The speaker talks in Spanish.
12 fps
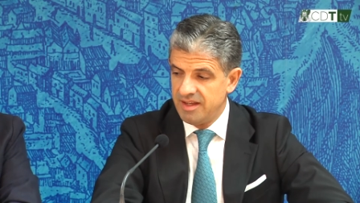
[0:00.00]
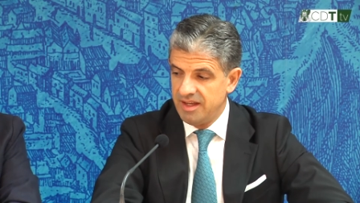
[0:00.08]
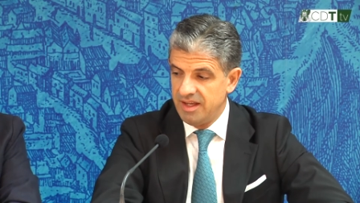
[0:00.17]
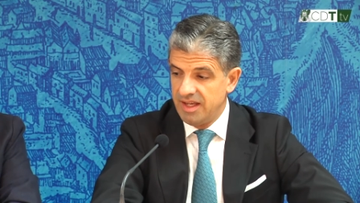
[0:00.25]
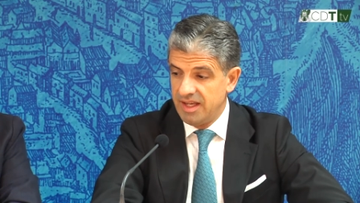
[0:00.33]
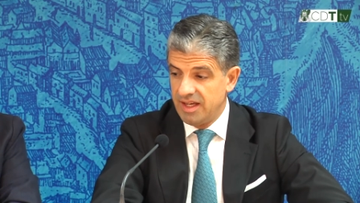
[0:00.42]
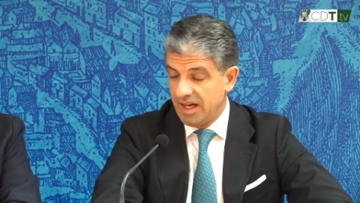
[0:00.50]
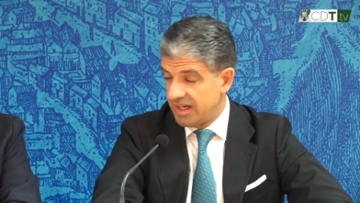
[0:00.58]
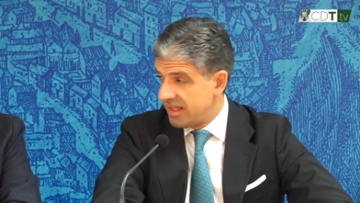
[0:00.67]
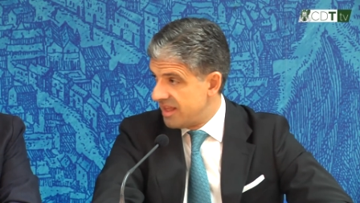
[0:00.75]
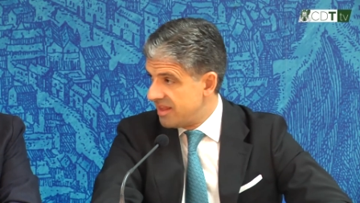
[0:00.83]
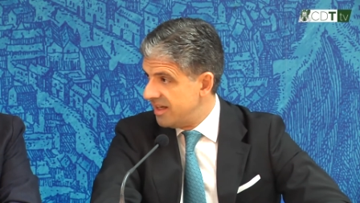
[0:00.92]
Eh,
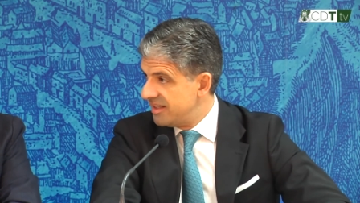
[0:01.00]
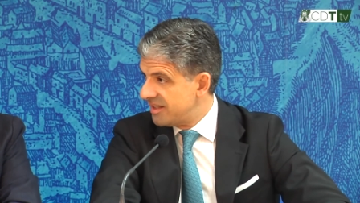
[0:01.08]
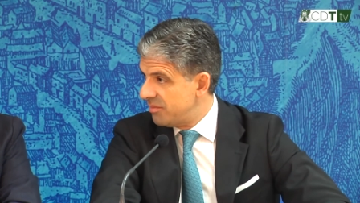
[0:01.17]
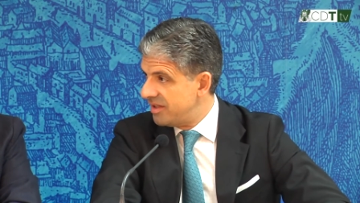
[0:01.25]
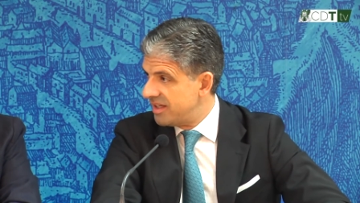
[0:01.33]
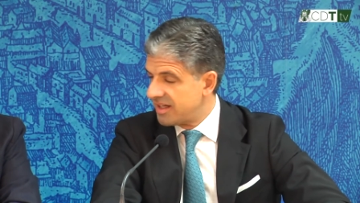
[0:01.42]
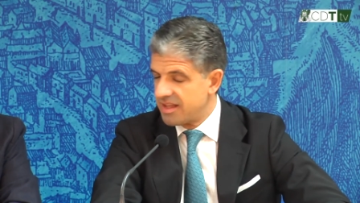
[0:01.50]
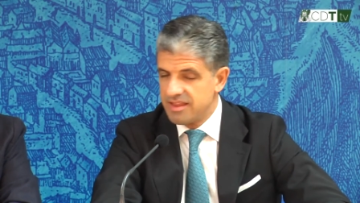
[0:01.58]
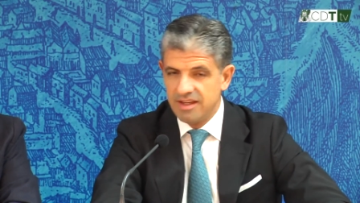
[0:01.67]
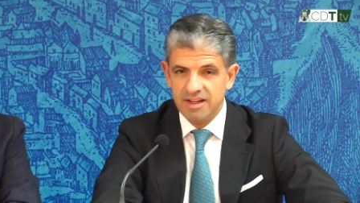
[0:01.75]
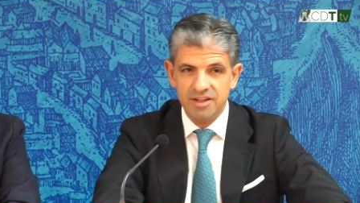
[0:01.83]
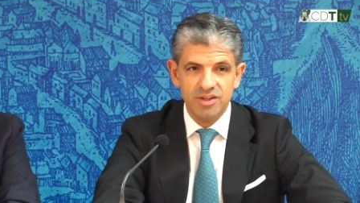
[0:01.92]
agradecer también a
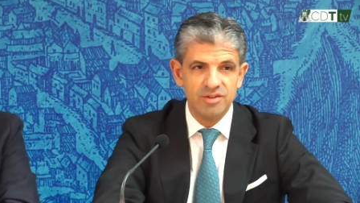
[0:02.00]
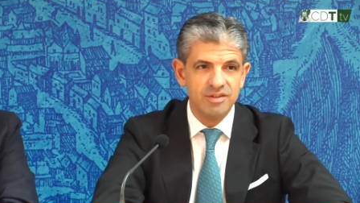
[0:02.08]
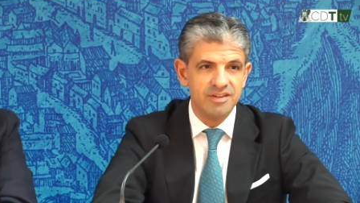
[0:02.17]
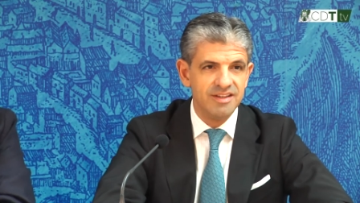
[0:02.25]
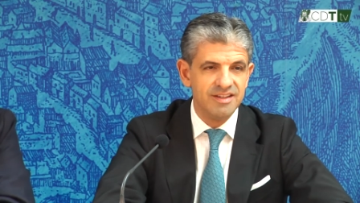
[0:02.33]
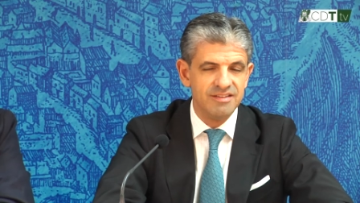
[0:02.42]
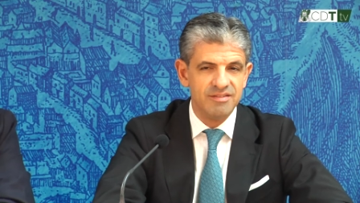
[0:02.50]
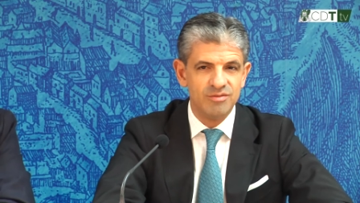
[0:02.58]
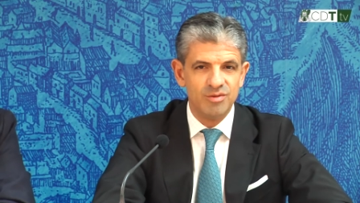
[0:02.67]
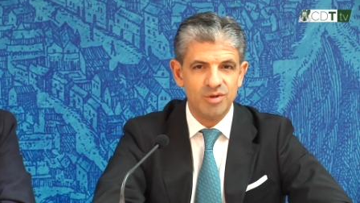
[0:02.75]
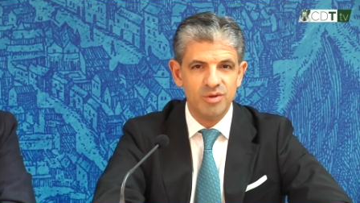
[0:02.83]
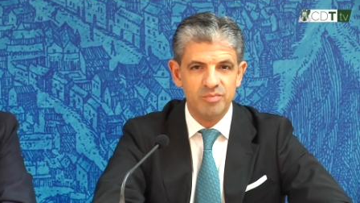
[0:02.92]
Cacereño,
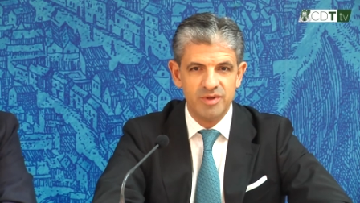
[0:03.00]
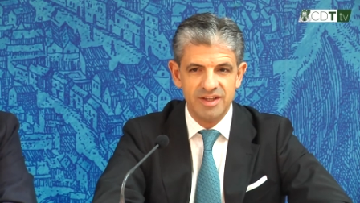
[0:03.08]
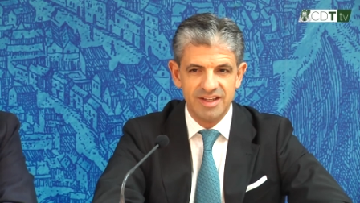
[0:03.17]
un club